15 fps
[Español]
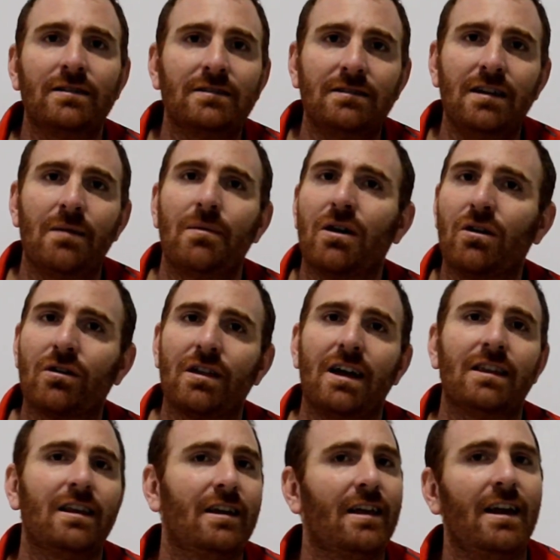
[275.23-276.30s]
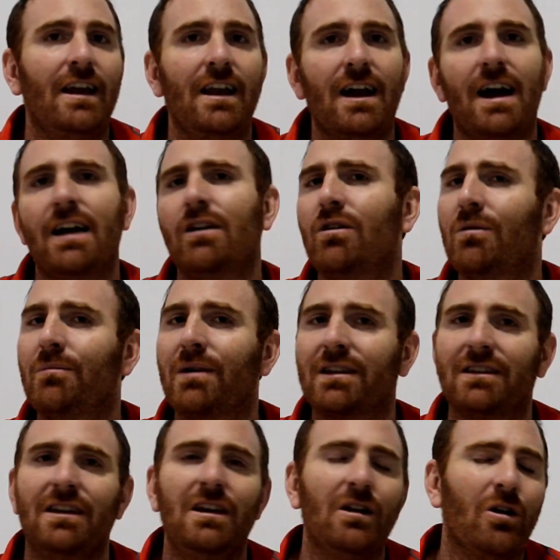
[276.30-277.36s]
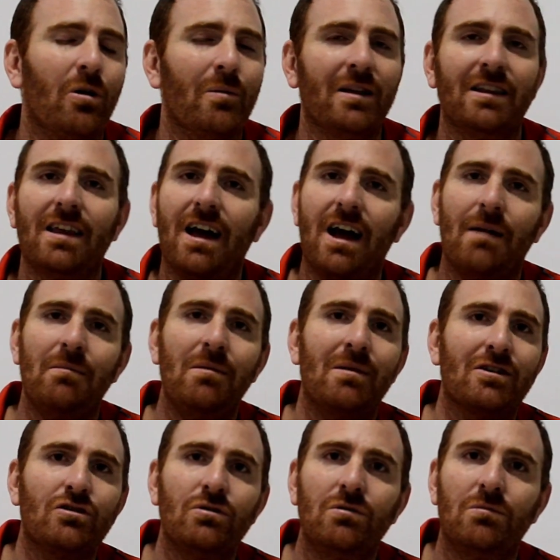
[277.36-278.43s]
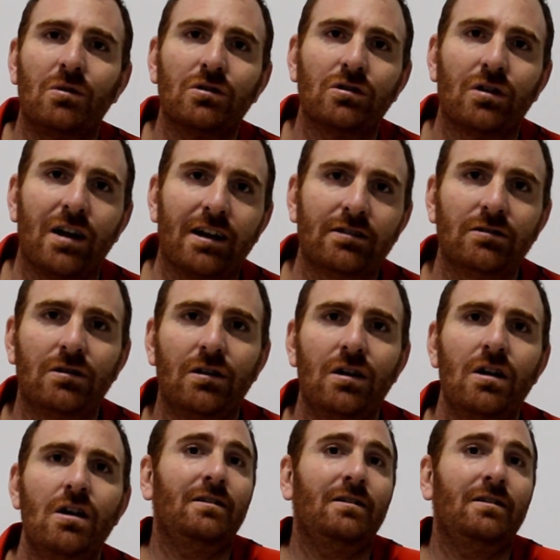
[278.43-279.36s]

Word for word: siempre acordate, dale like, compartí, comentá, a mí me ayuda un montonazo.